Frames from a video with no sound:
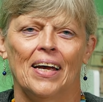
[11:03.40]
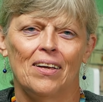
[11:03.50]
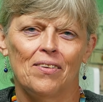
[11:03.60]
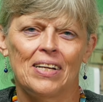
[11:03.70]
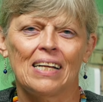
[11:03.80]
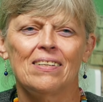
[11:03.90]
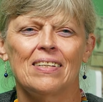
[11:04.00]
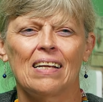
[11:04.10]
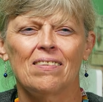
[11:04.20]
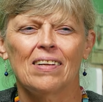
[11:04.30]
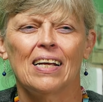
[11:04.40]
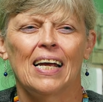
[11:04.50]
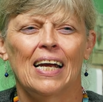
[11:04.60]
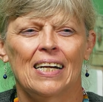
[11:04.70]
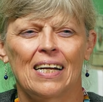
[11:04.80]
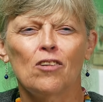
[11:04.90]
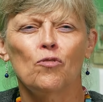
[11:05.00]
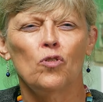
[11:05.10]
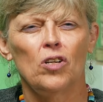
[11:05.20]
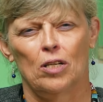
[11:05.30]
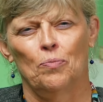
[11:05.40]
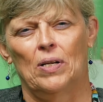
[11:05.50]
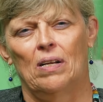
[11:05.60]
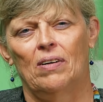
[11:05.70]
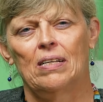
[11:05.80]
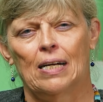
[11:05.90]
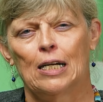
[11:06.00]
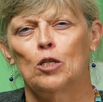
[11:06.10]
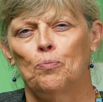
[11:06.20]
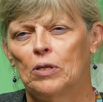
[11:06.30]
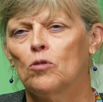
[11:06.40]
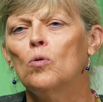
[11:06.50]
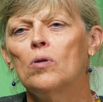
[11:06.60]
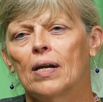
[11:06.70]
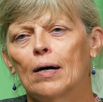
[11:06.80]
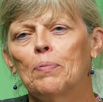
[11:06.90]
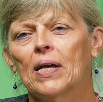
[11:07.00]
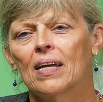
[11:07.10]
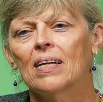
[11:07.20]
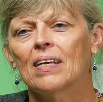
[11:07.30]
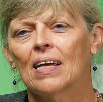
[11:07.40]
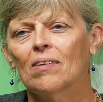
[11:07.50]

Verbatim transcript: Also das, das, das würde ich mittlerweile sagen, ist personenabhängig.